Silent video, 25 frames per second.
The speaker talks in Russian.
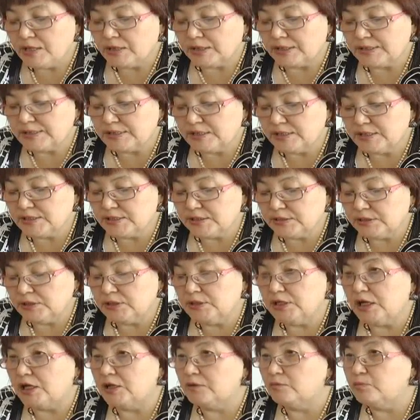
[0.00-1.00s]

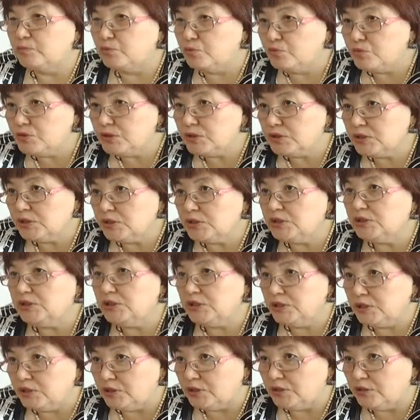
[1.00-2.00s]
разрезанные арбузы и
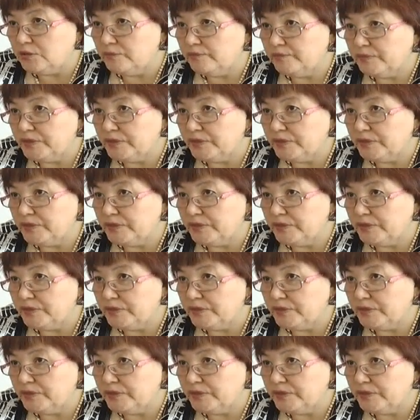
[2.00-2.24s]
дыни.